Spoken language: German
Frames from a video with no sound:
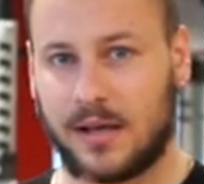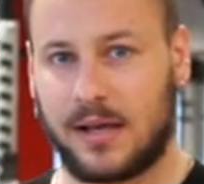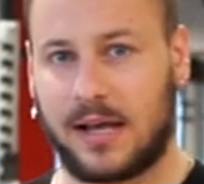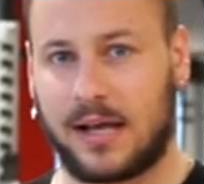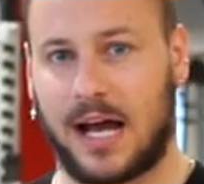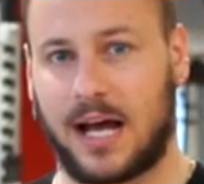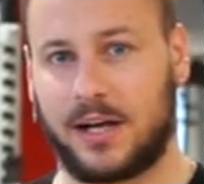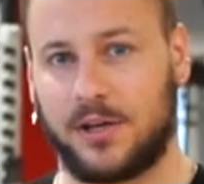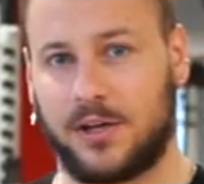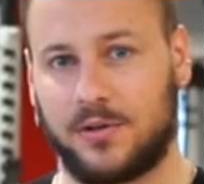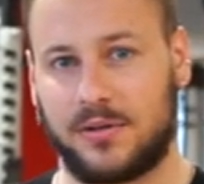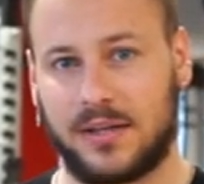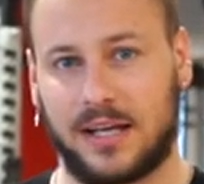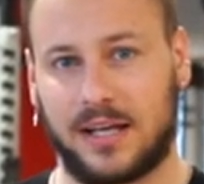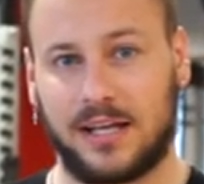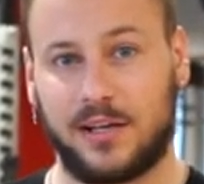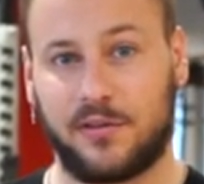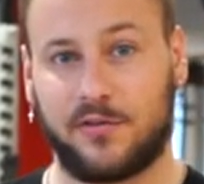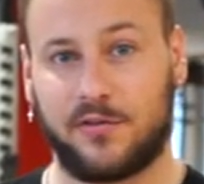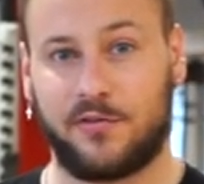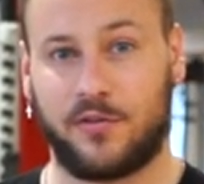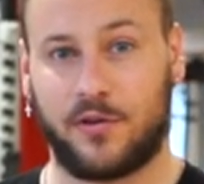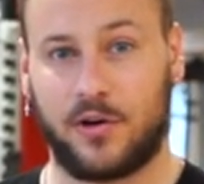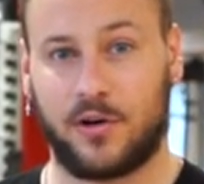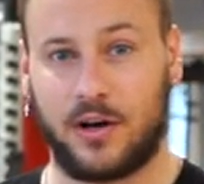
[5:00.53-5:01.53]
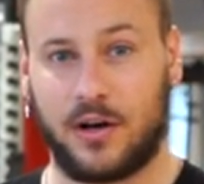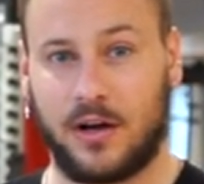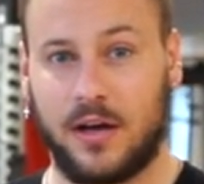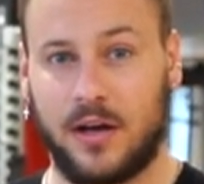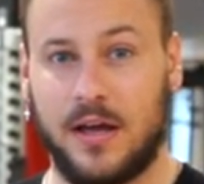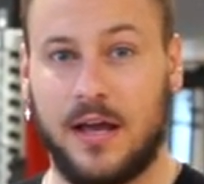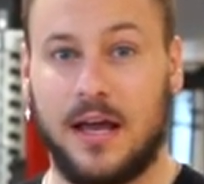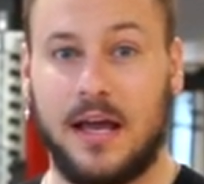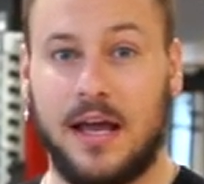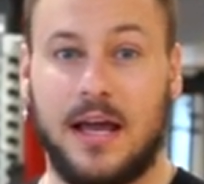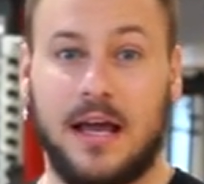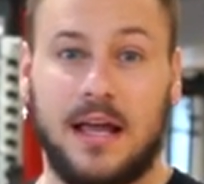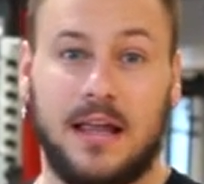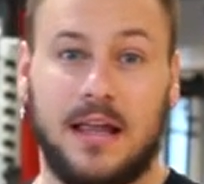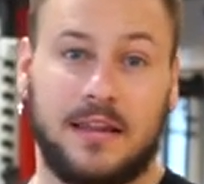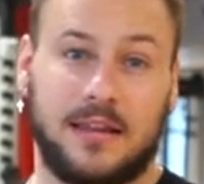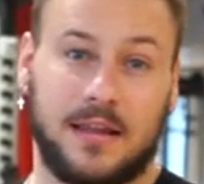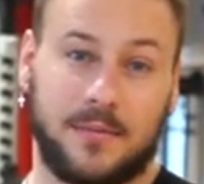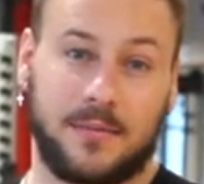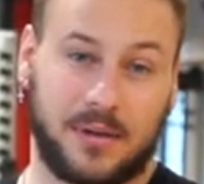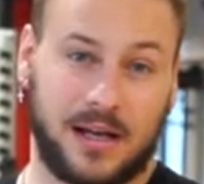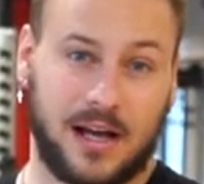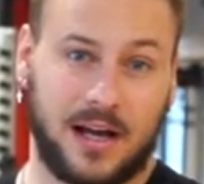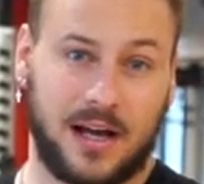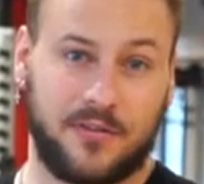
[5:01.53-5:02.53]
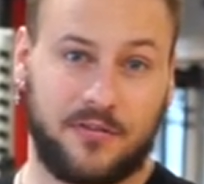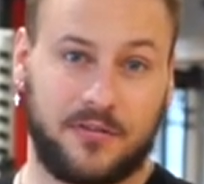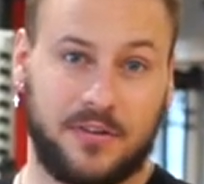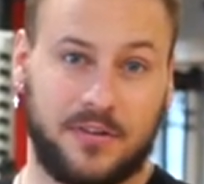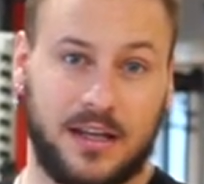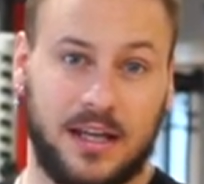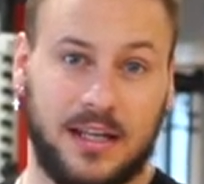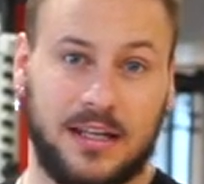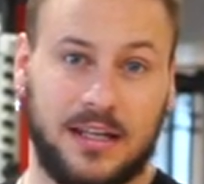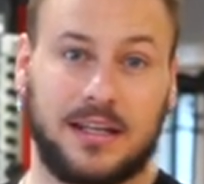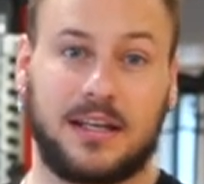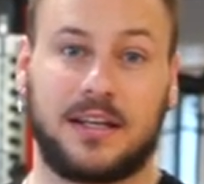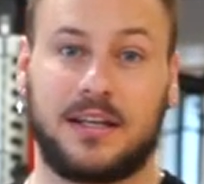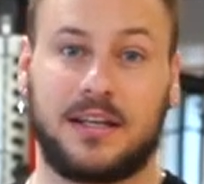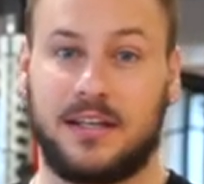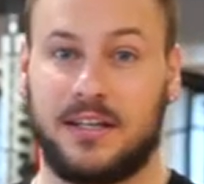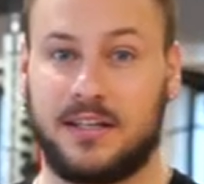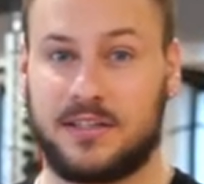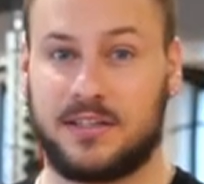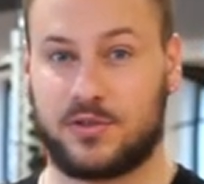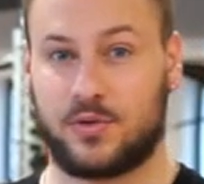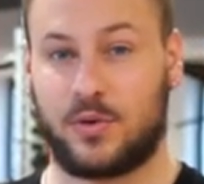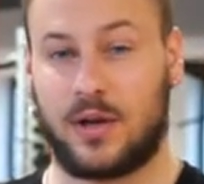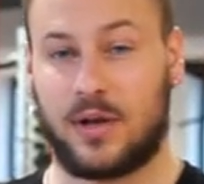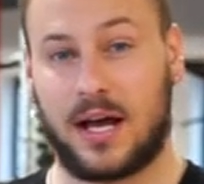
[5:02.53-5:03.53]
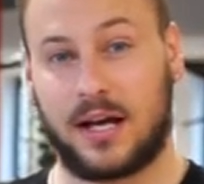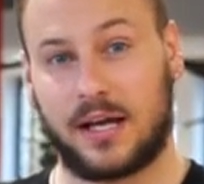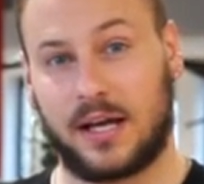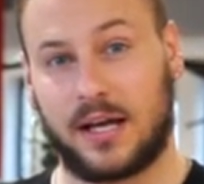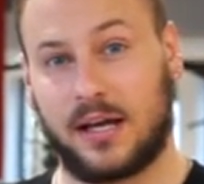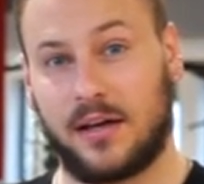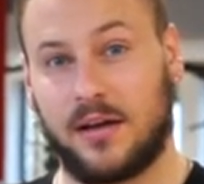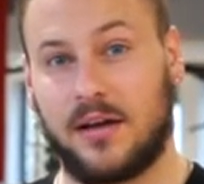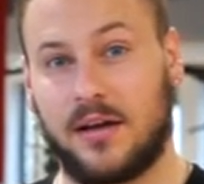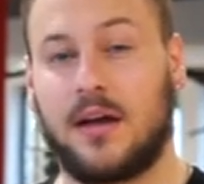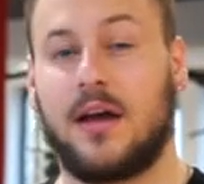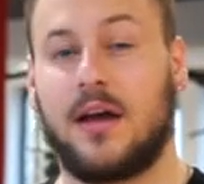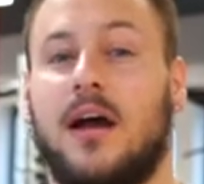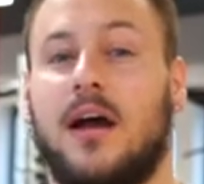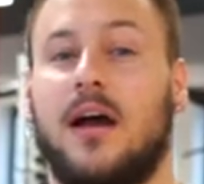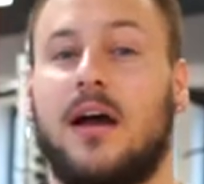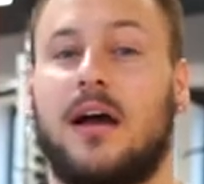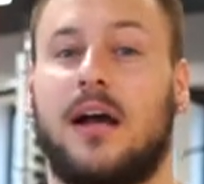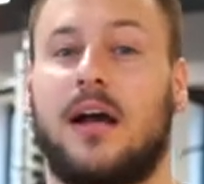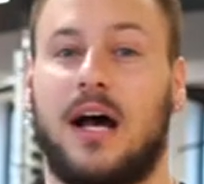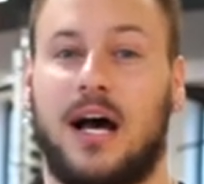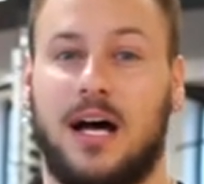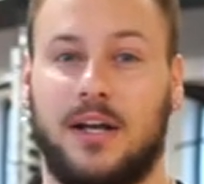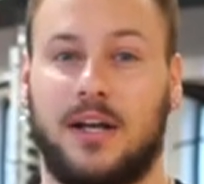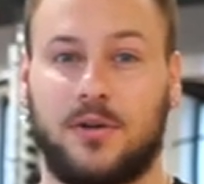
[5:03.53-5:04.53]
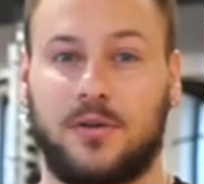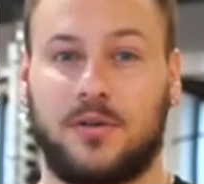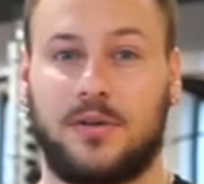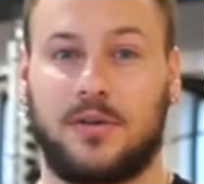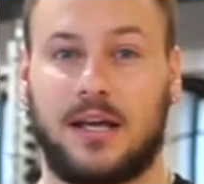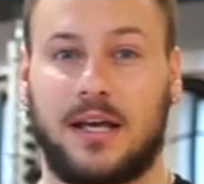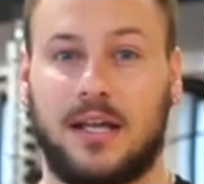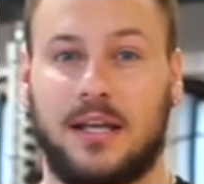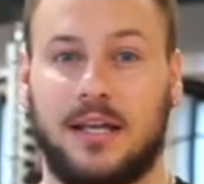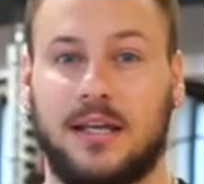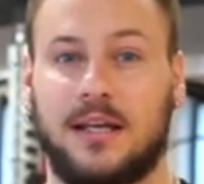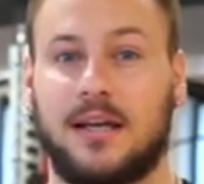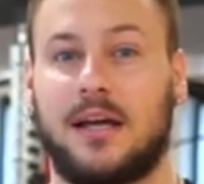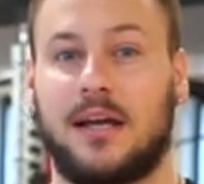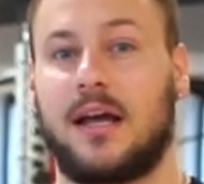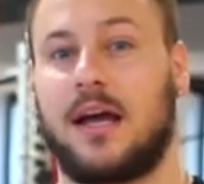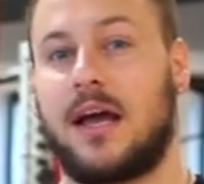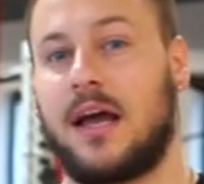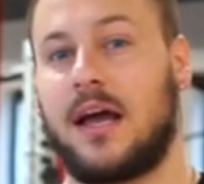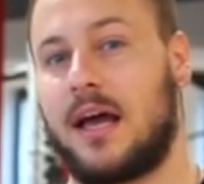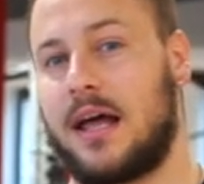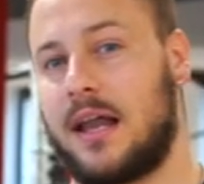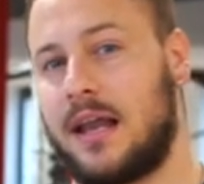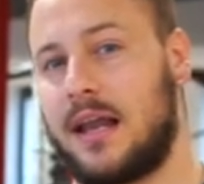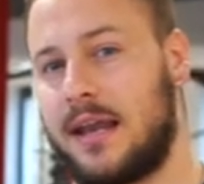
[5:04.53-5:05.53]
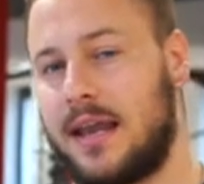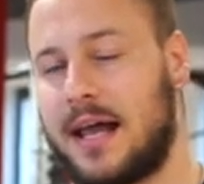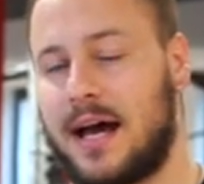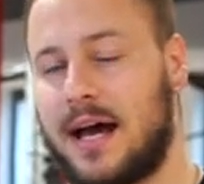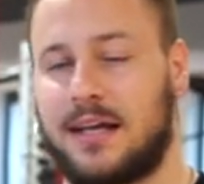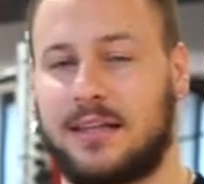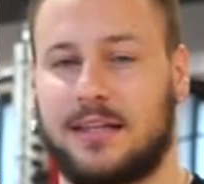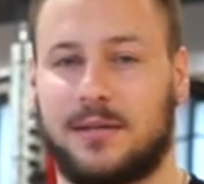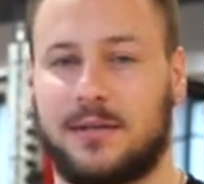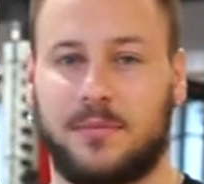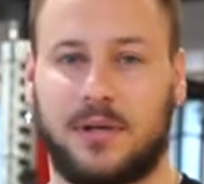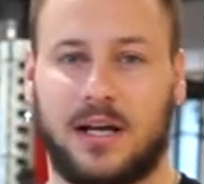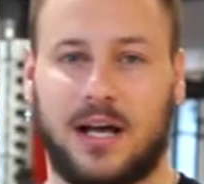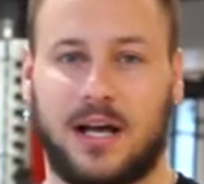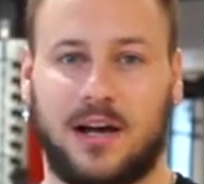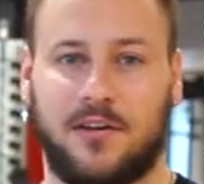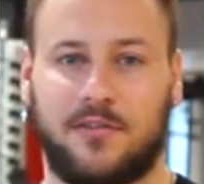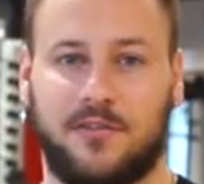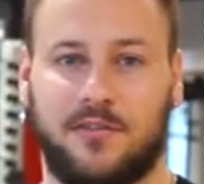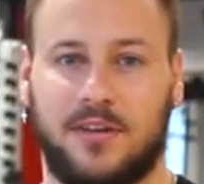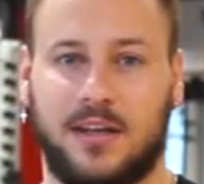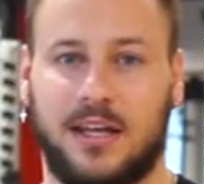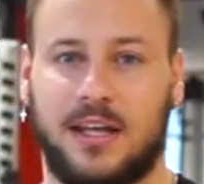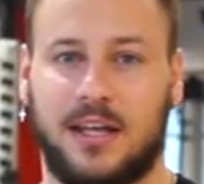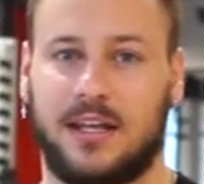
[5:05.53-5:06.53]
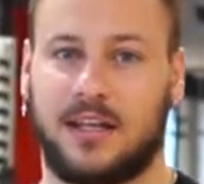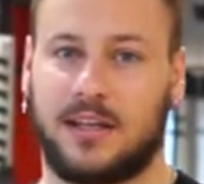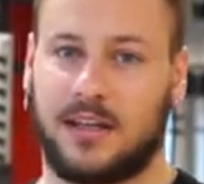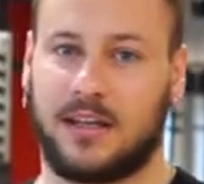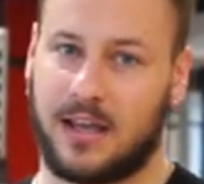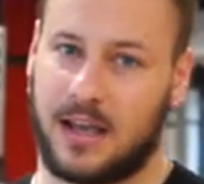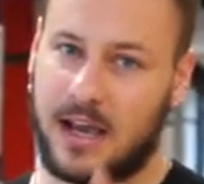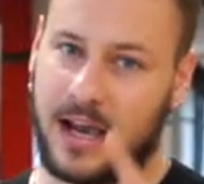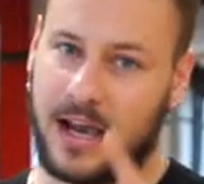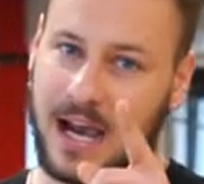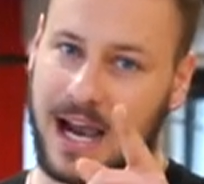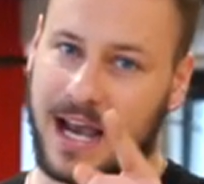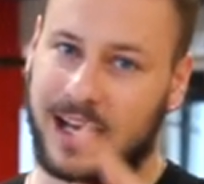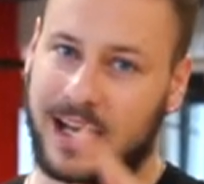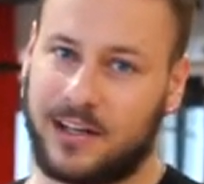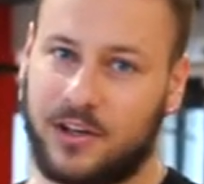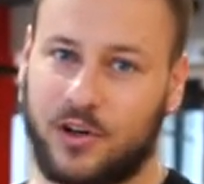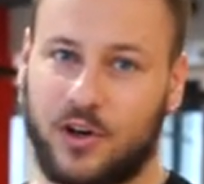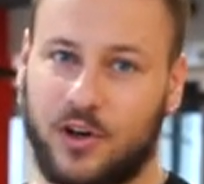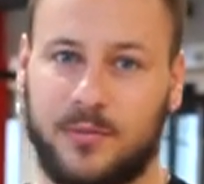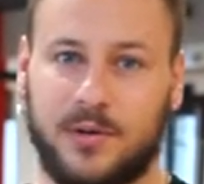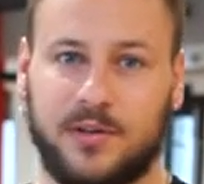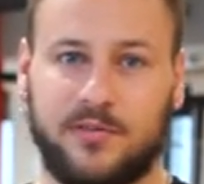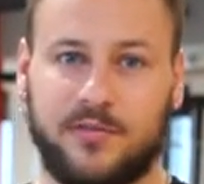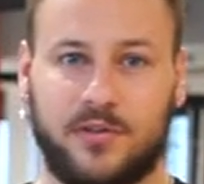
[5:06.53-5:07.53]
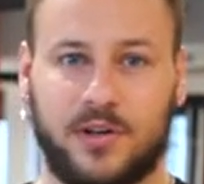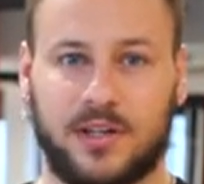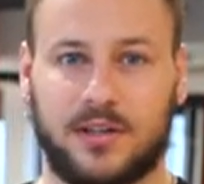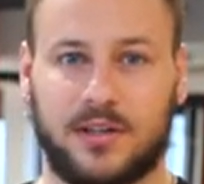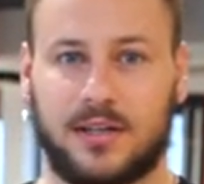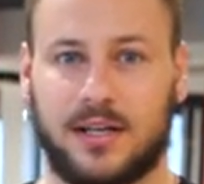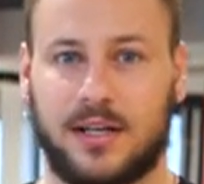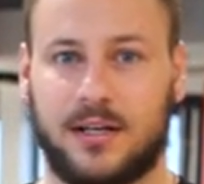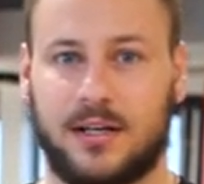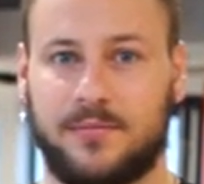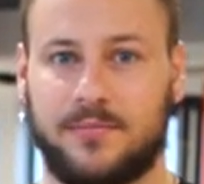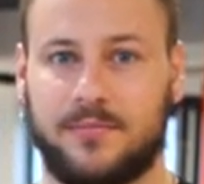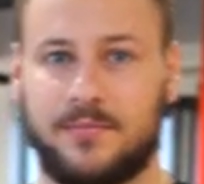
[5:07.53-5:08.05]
Cardiotraining vor dem Krafttraining nicht zu lange, Cardiotraining nach dem Krafttraining ein enormer Vorteil.